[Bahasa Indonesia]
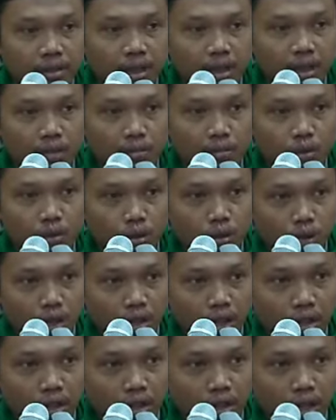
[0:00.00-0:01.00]
Kita
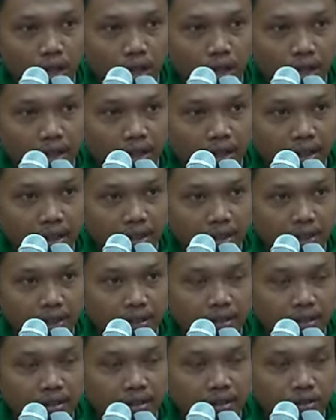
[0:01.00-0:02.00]
mukulin orang lain.
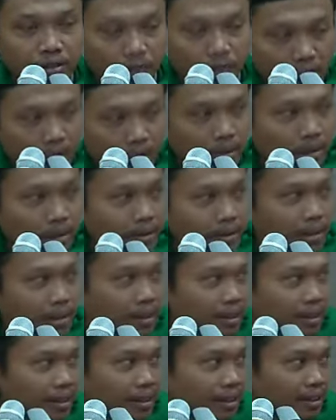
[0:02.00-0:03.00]
Zolim namanya.
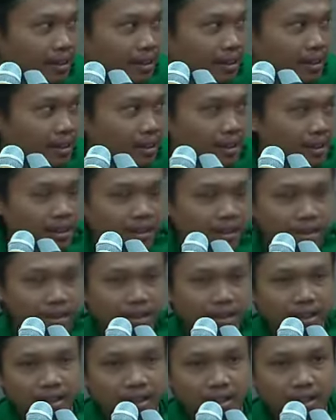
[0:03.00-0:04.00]

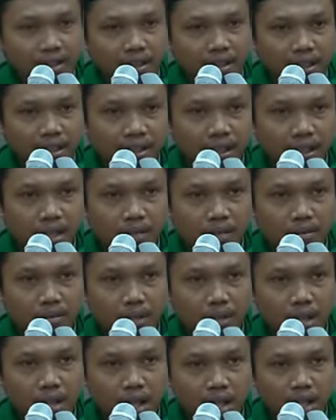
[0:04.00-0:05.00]
Kita
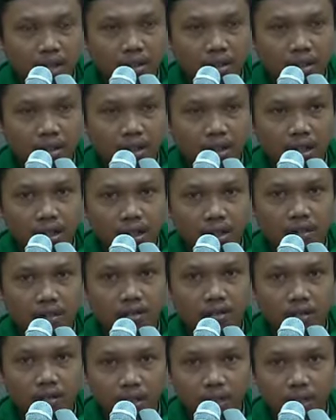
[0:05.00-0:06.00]
ngambil hak orang
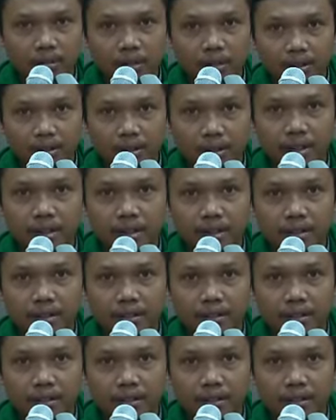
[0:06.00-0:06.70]
lain, zalim namanya.